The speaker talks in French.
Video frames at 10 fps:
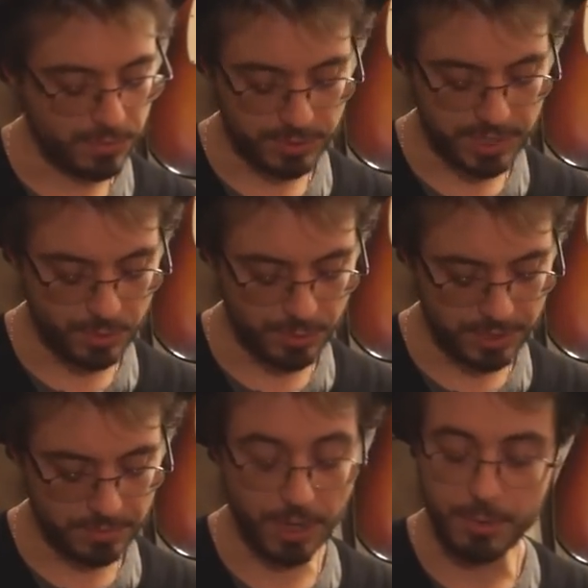c'est le
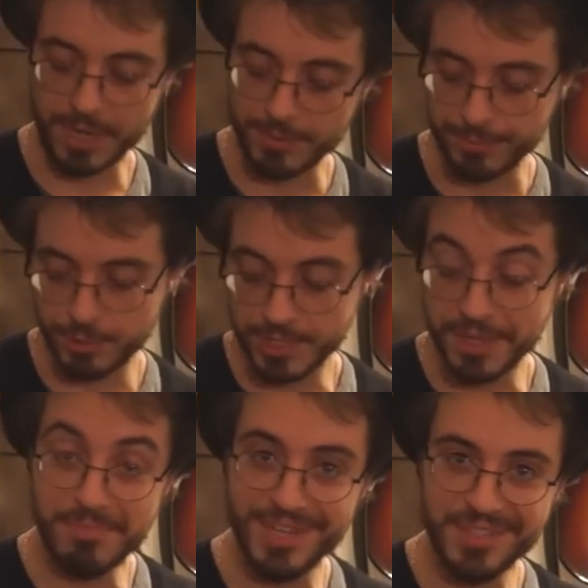8, oh pardon,
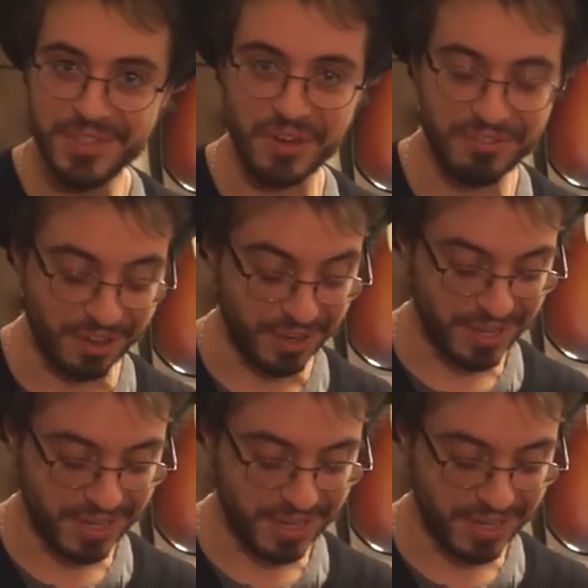deuxième ligne du refrain.